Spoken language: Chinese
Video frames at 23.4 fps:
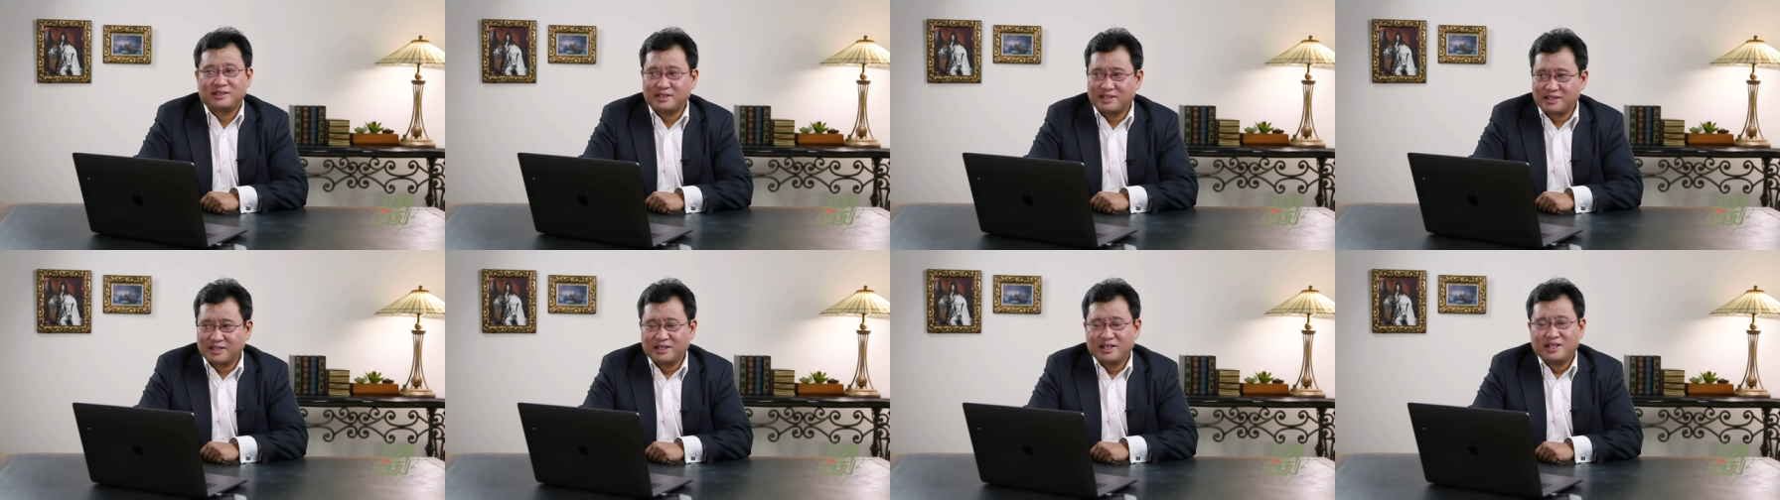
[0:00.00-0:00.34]

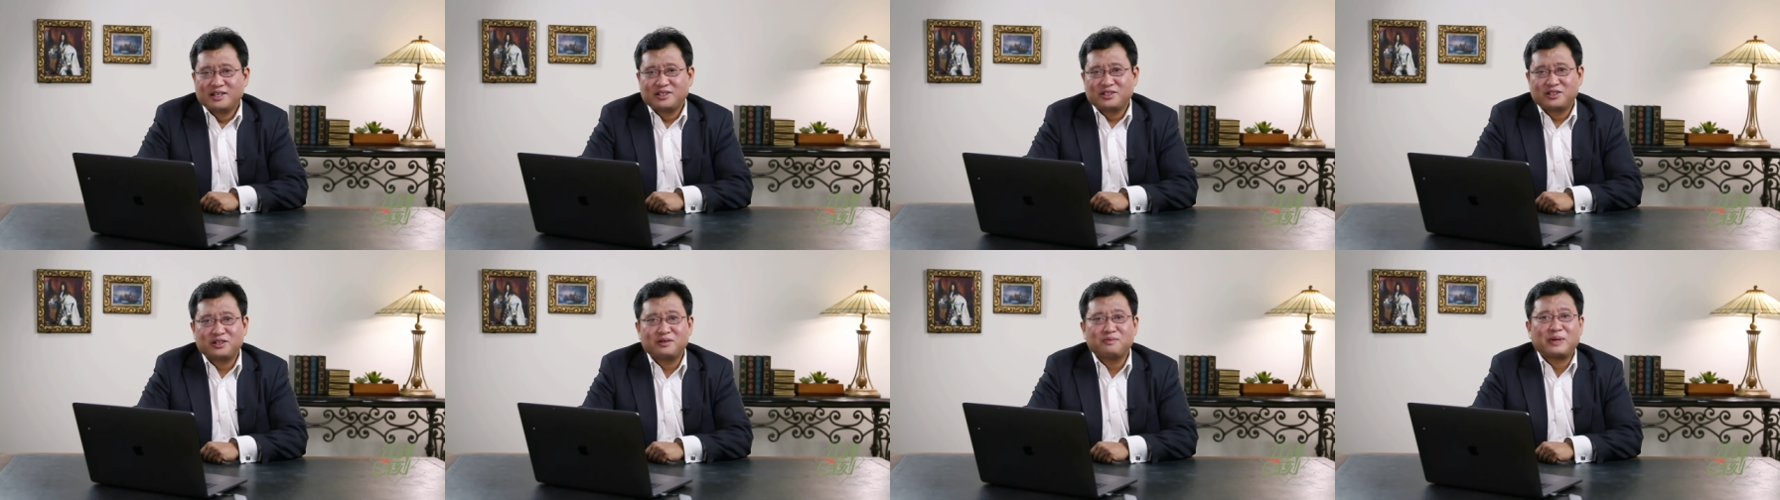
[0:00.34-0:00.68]
就是
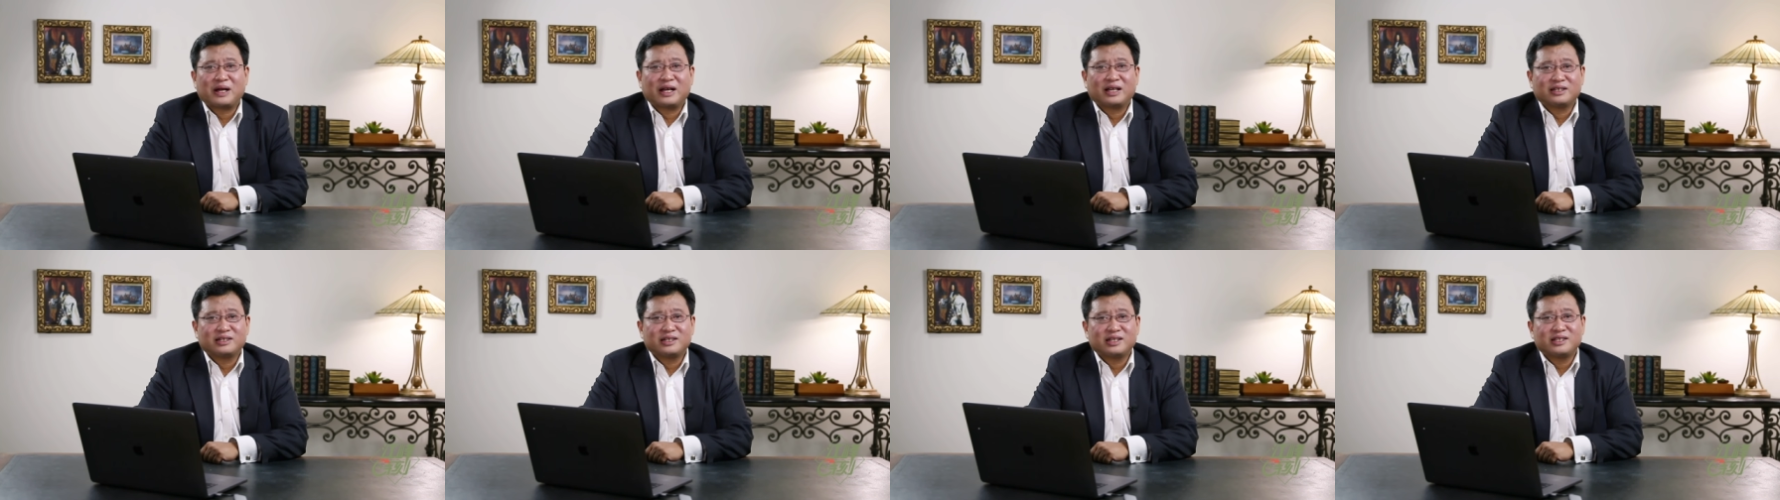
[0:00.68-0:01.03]
就是
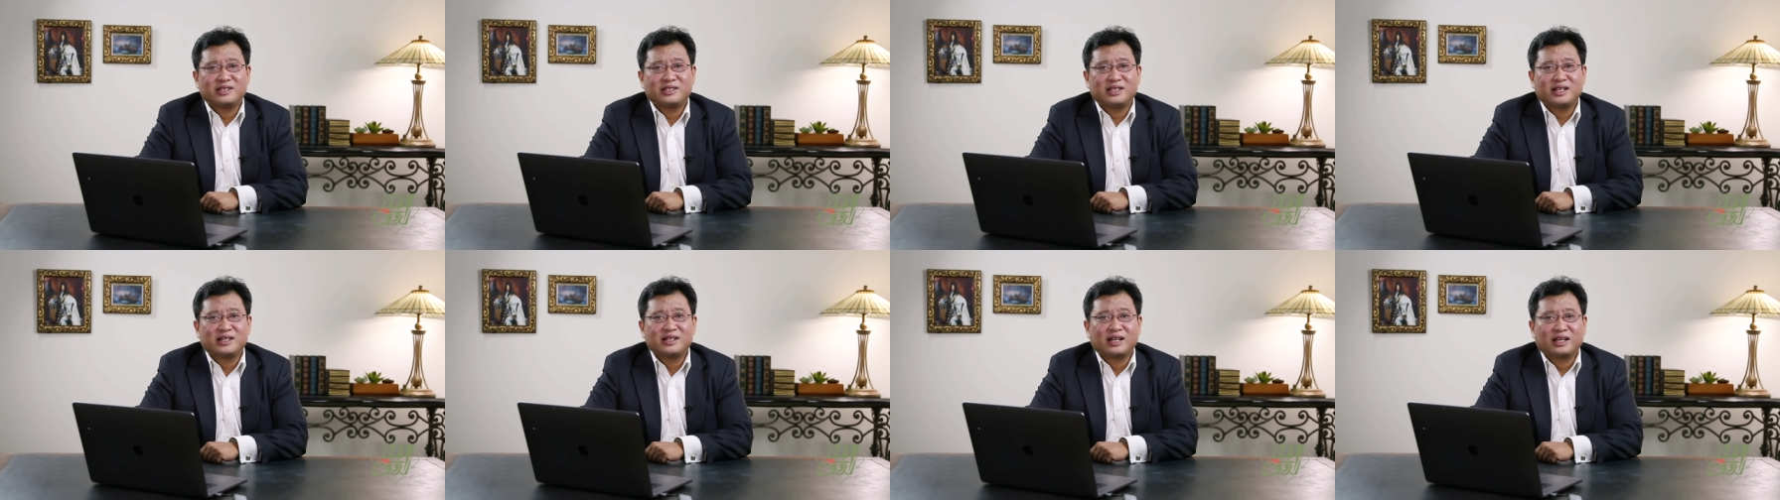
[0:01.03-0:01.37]
把这个
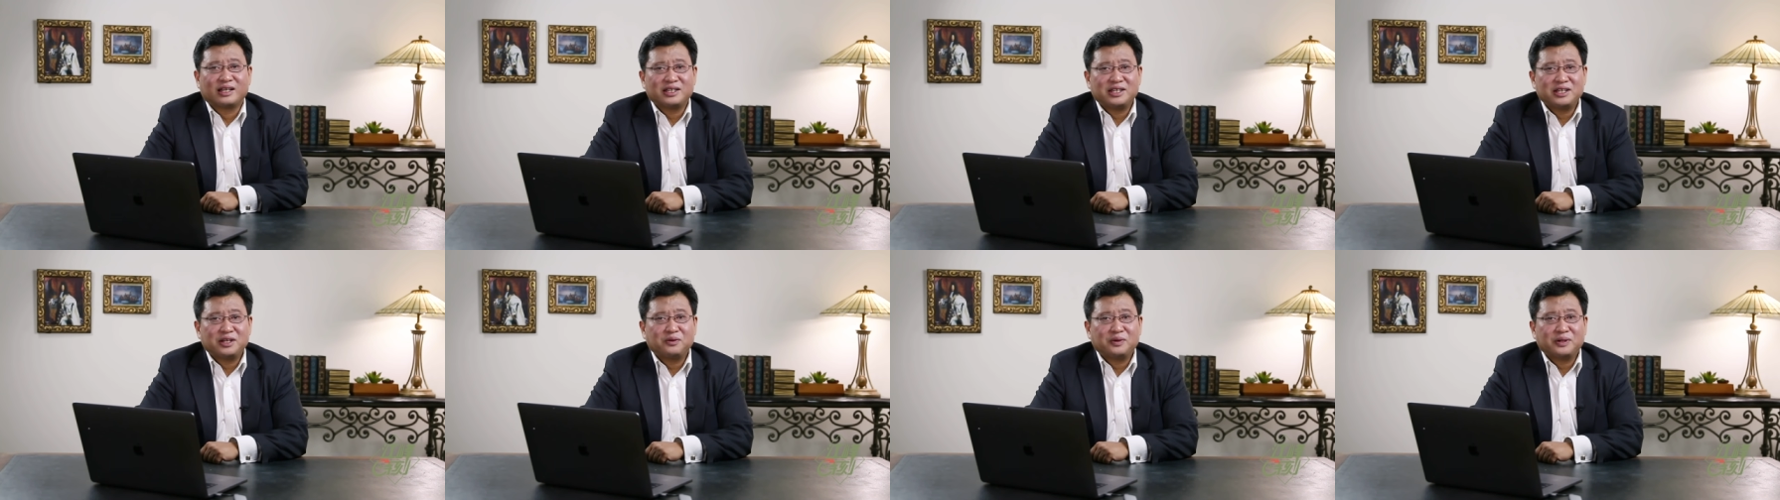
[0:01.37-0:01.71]
香港
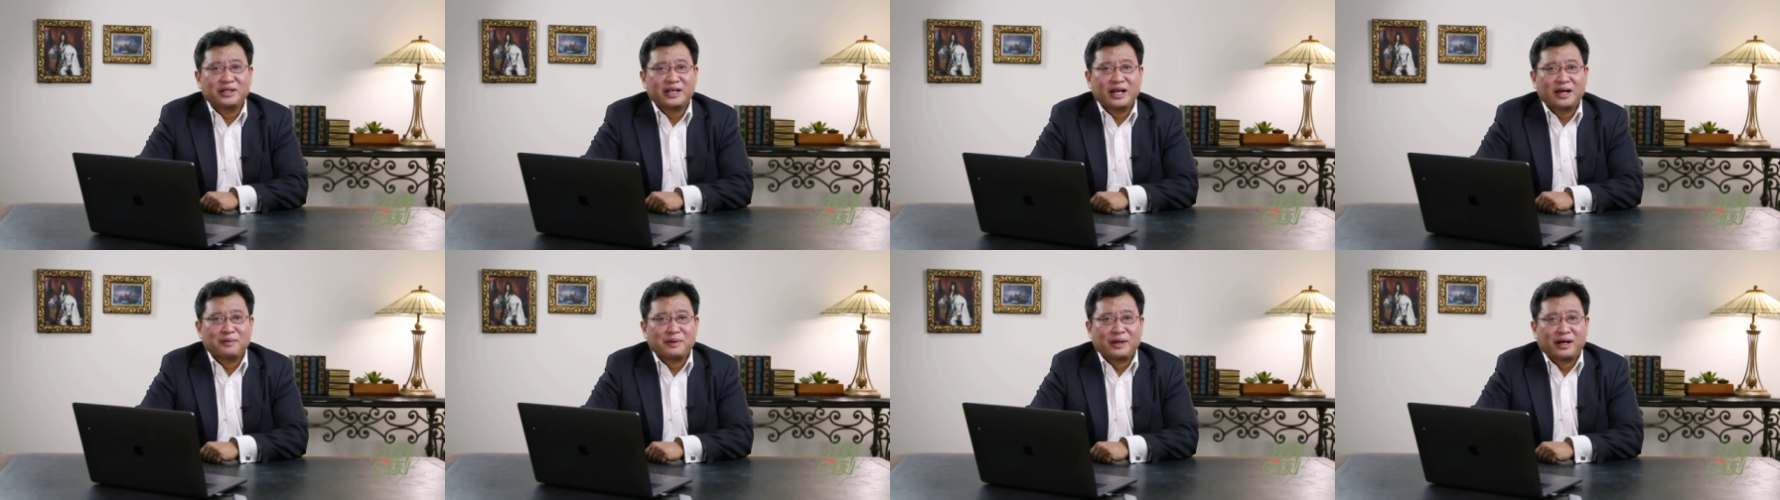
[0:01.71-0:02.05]
的议会
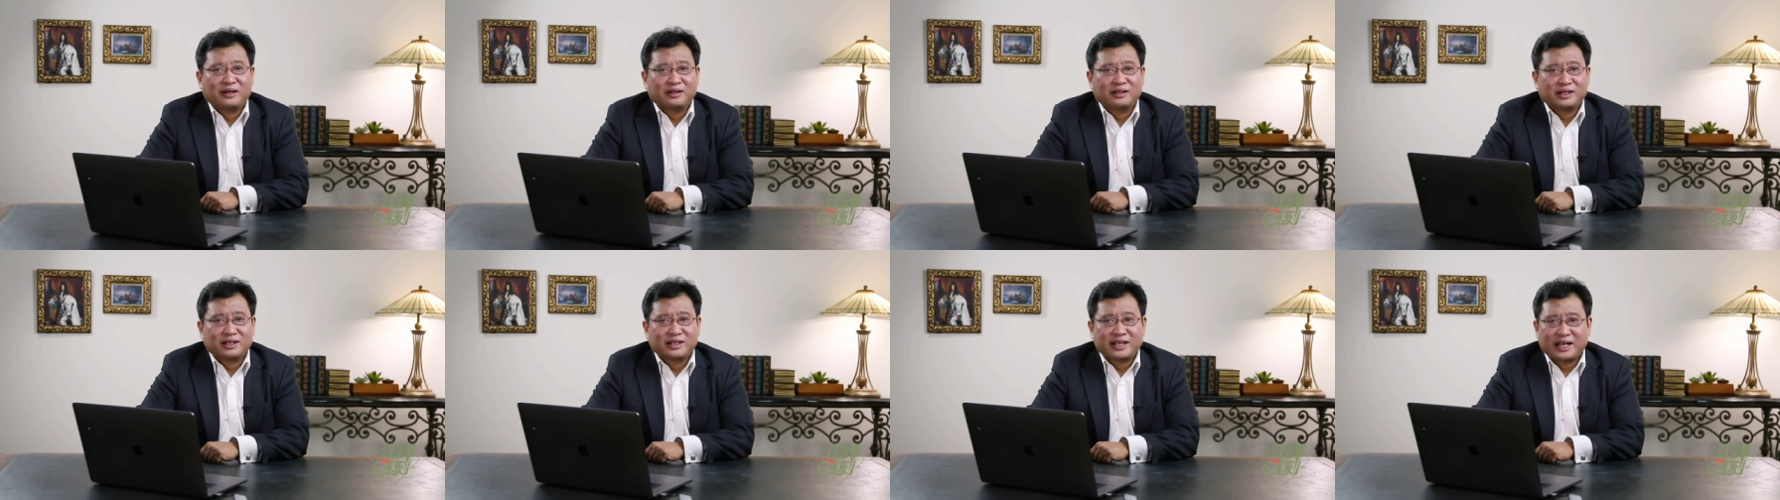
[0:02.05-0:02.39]
代
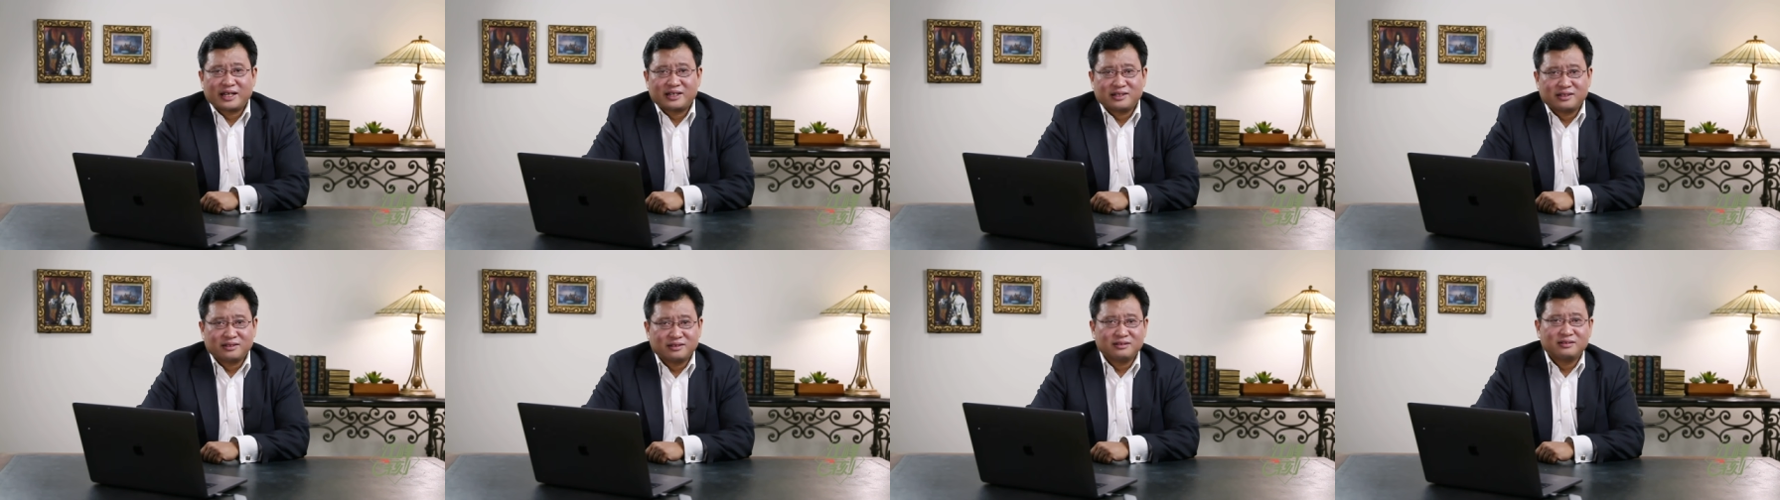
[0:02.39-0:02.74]
表呢
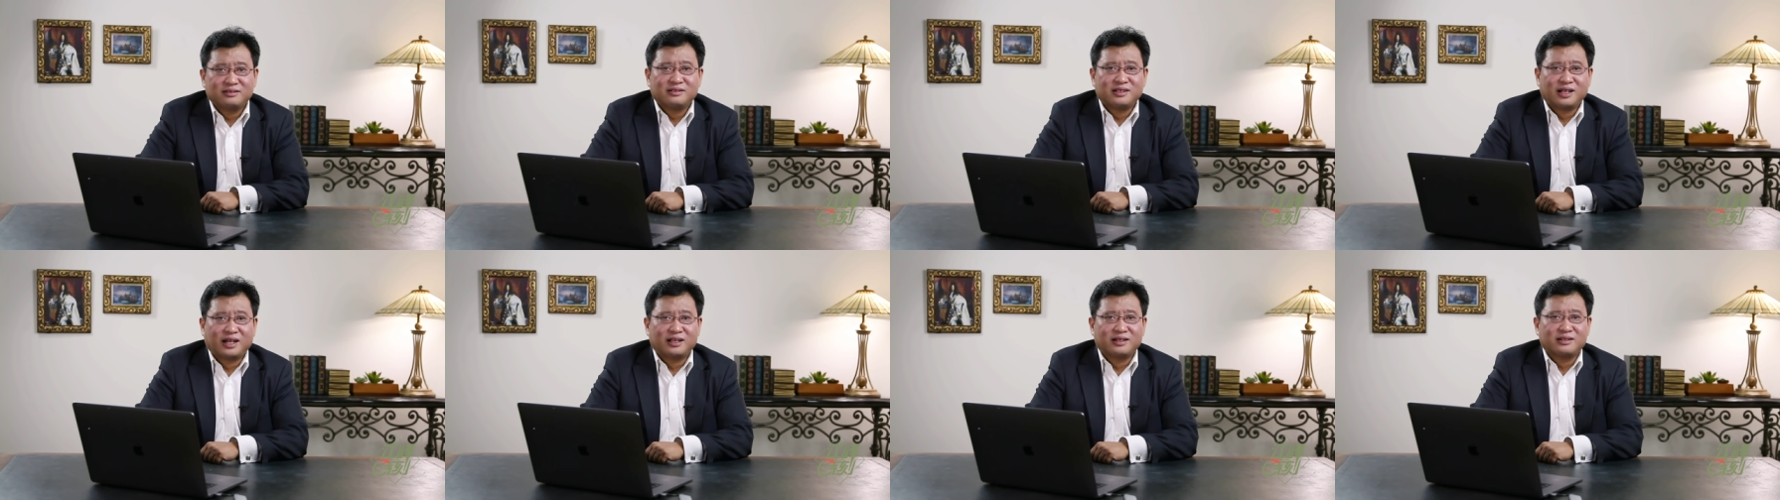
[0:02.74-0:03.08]
改成
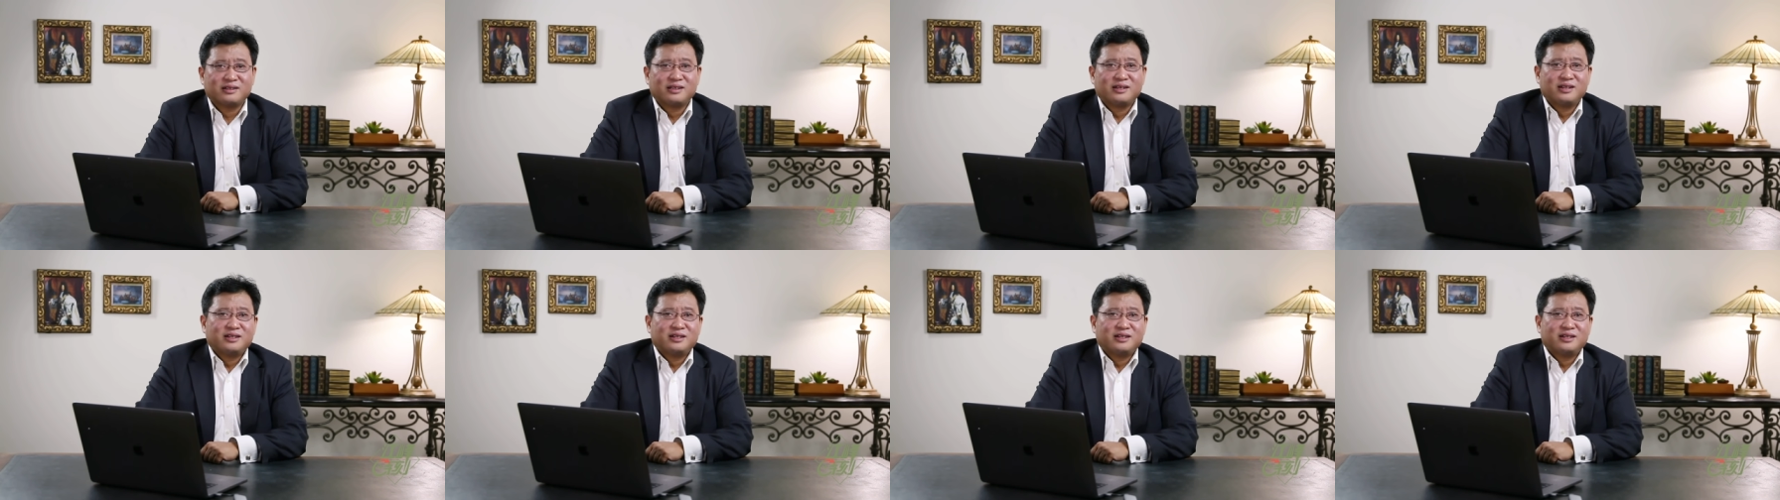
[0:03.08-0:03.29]
啊